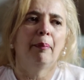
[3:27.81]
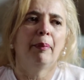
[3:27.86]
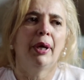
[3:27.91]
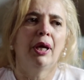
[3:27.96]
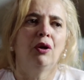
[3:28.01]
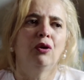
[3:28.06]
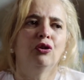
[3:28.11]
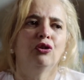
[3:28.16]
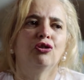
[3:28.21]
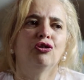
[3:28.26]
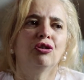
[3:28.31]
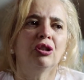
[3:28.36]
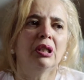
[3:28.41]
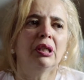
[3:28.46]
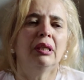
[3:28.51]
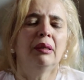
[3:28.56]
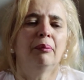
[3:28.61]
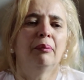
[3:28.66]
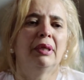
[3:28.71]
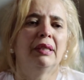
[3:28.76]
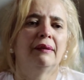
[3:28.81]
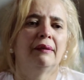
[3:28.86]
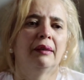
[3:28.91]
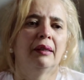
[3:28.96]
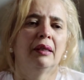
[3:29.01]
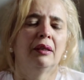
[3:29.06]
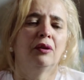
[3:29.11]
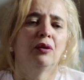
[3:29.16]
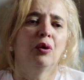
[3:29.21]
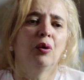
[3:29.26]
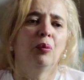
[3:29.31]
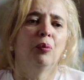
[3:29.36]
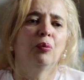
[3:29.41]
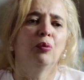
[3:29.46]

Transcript: pero sí me siento